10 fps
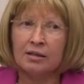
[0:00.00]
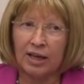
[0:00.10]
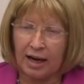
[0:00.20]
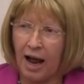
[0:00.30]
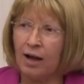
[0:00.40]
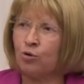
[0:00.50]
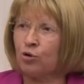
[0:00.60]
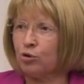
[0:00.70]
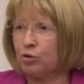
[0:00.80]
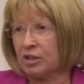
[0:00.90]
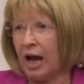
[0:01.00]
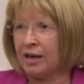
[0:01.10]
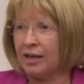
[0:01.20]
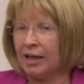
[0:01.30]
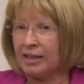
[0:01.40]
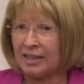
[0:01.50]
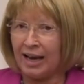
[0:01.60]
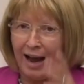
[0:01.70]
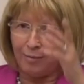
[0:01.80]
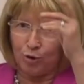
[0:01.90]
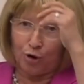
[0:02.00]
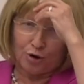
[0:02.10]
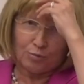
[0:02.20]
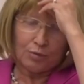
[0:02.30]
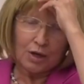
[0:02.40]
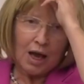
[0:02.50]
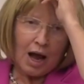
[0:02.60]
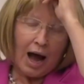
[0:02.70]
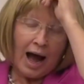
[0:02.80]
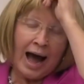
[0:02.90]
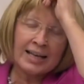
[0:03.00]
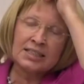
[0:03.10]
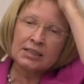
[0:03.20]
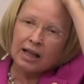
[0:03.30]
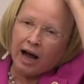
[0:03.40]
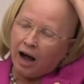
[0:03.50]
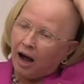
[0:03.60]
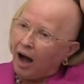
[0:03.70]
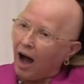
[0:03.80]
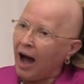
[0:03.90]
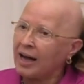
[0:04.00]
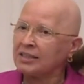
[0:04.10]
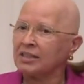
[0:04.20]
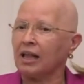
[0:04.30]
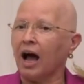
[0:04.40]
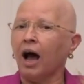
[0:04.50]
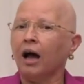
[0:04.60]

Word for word: genel kurulu saygıyla selamlıyorum. Asla, asla